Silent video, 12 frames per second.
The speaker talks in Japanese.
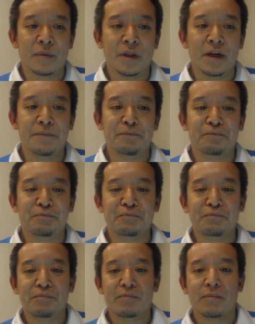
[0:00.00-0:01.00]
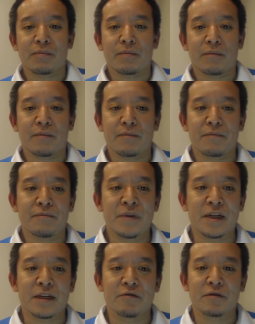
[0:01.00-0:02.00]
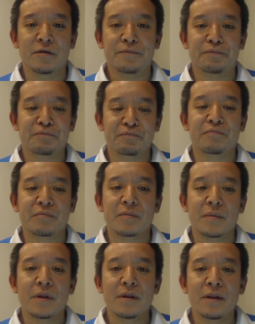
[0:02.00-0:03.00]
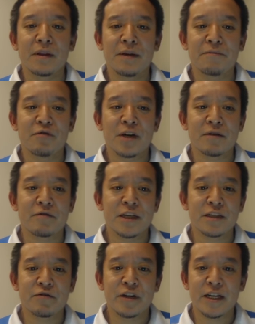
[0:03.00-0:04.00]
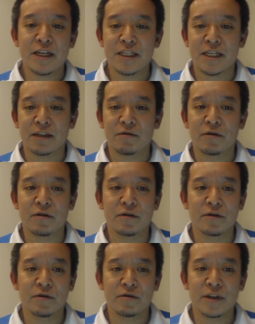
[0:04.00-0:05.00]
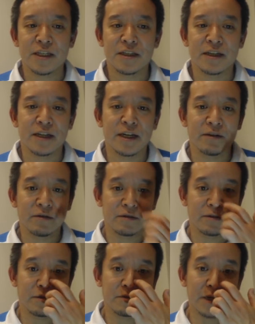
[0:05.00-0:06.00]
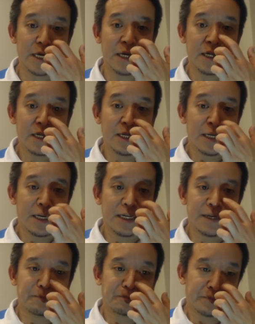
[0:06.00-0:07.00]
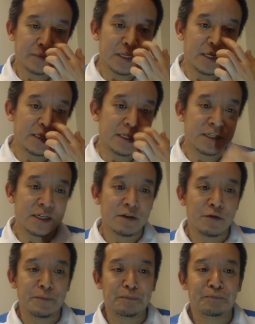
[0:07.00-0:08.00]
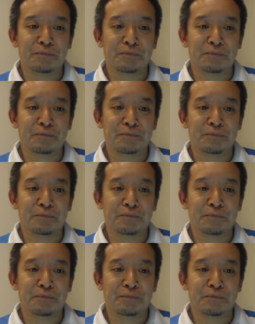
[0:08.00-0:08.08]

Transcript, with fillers: でまああのでブラックリスト入りしたというですねタイトルの動画あなんですけど、